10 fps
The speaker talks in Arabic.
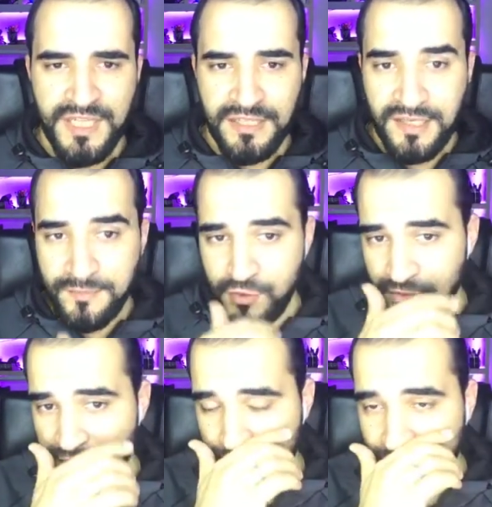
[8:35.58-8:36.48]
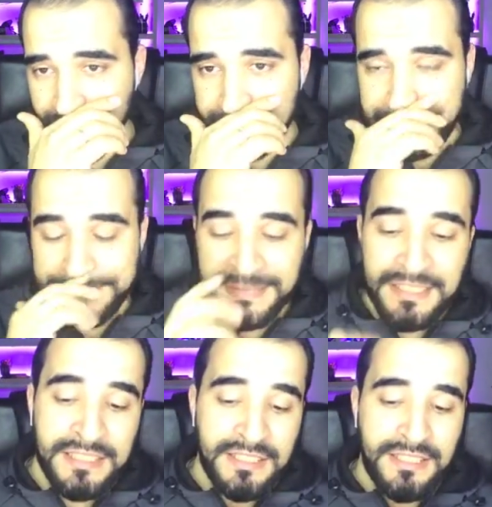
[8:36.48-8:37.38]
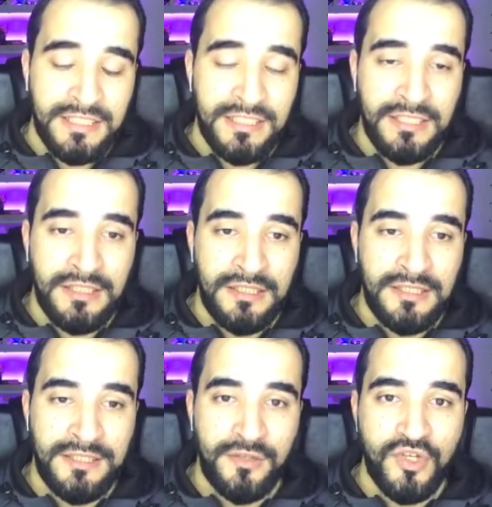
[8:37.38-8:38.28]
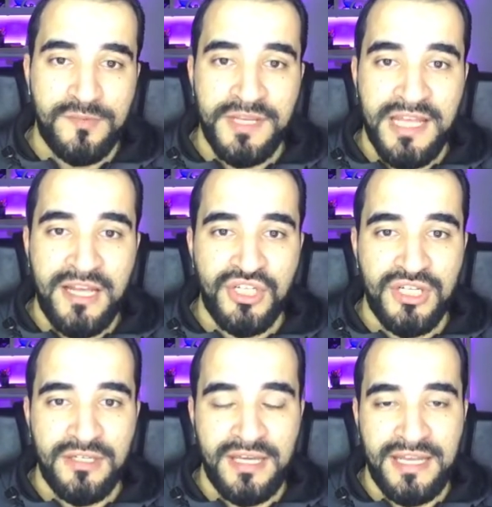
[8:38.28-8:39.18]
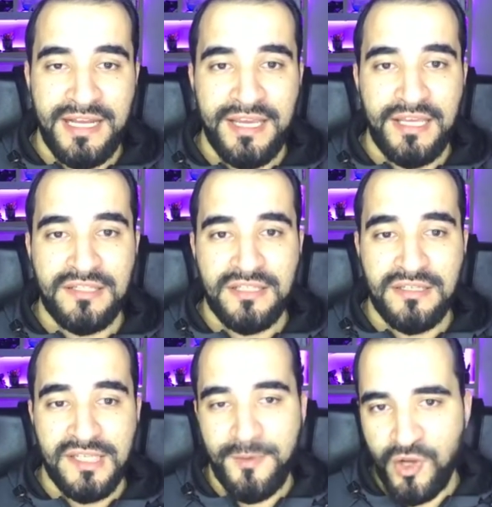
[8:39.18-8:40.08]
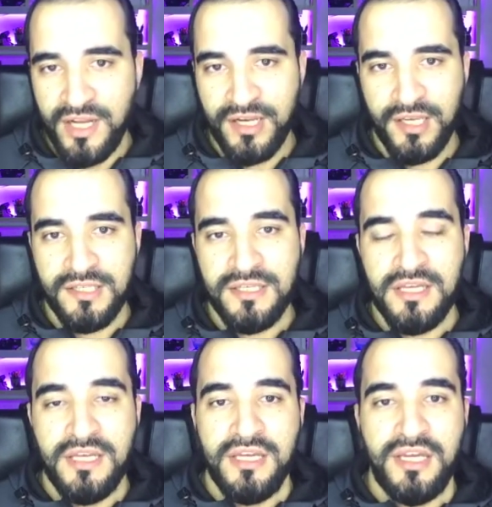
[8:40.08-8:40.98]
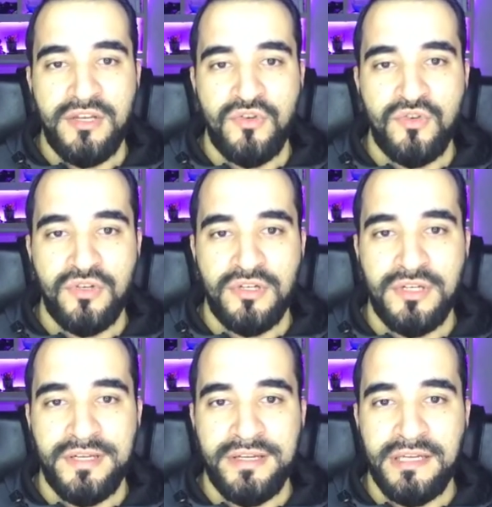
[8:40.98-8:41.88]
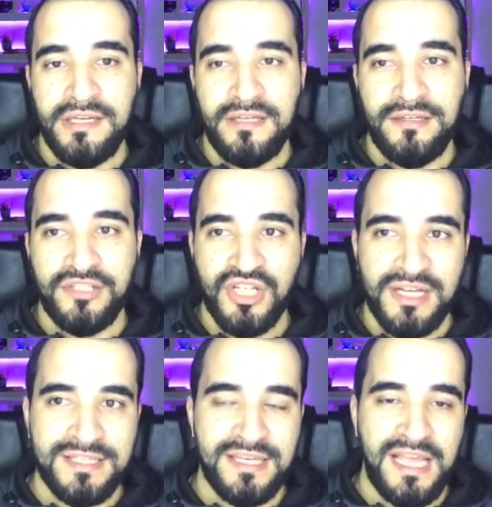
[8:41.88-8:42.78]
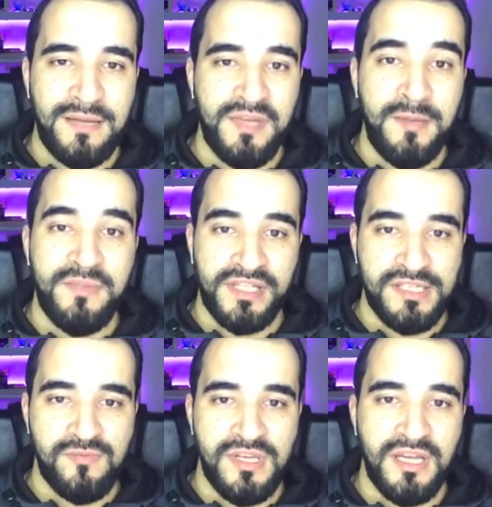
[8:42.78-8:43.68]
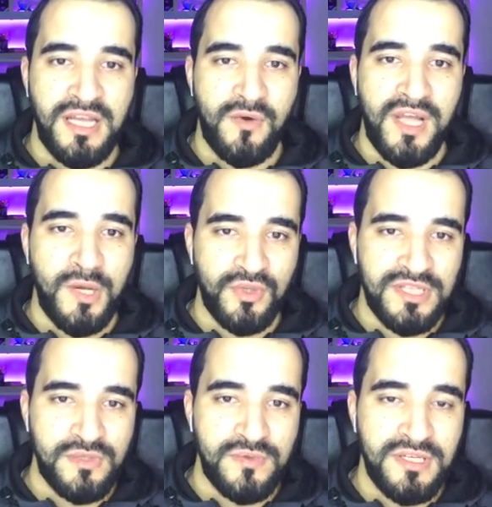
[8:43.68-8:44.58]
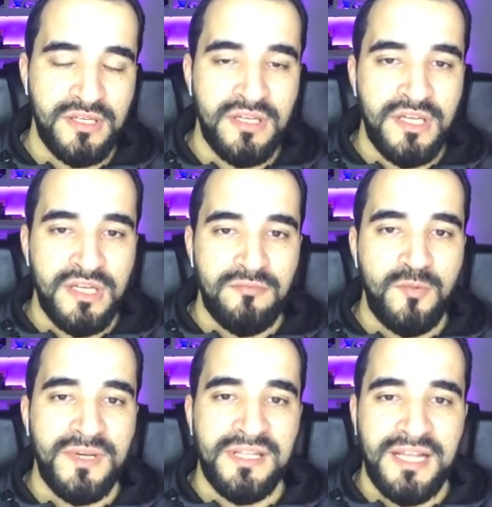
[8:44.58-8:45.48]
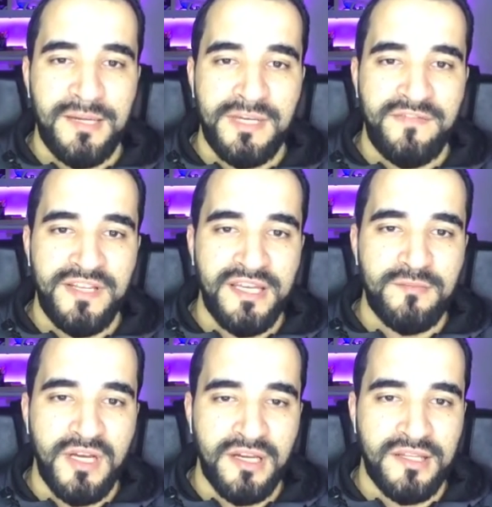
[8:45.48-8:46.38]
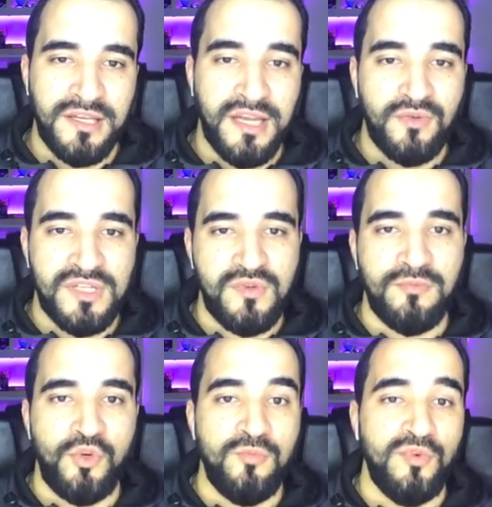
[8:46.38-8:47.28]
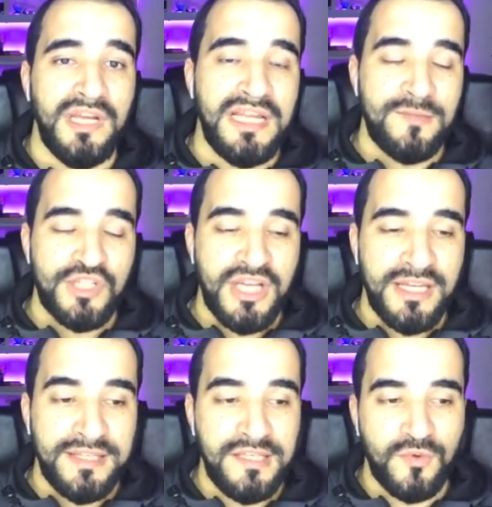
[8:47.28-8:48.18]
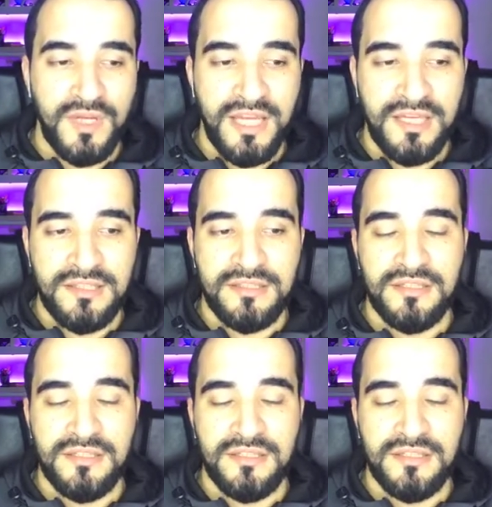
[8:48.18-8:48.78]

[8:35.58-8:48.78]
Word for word: طيب شو عندنا كمان آه الكوست بير اكشن انا حكيت سبق وحكيت انه الشخص اللي بحب التسويق او هاوي التسويق ممكن يتعامل افلييت ماركتينج او تسويق بالعموله هذا مجال كتير واعد